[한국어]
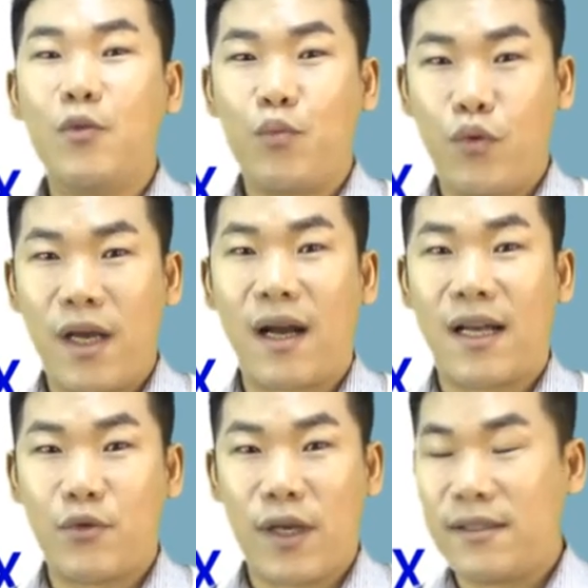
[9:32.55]
부양
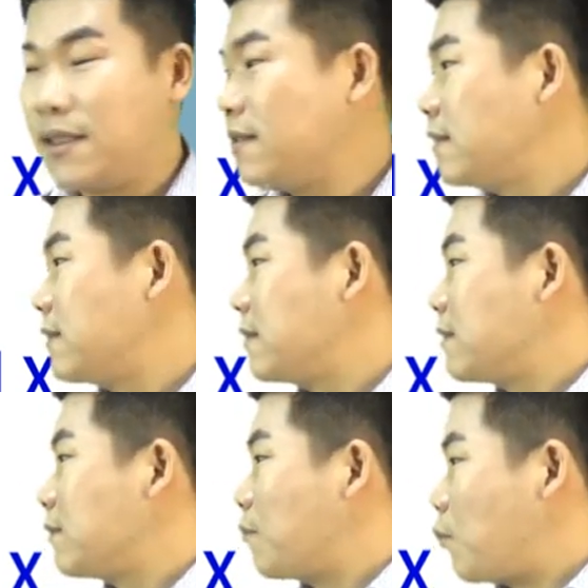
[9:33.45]
가족에는
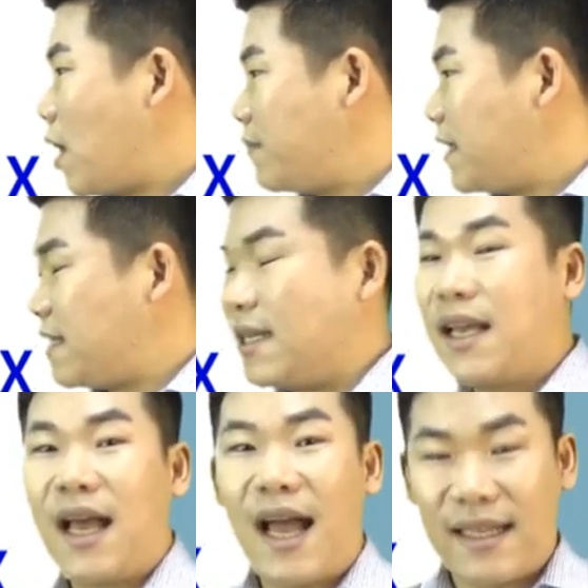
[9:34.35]
포함되지
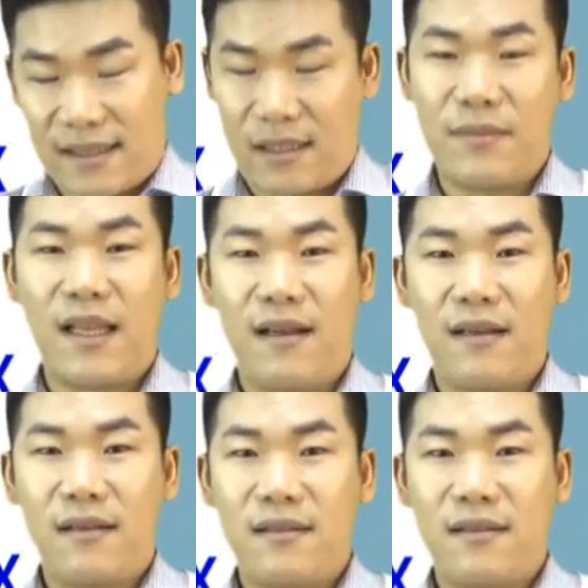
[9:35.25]
않습니다.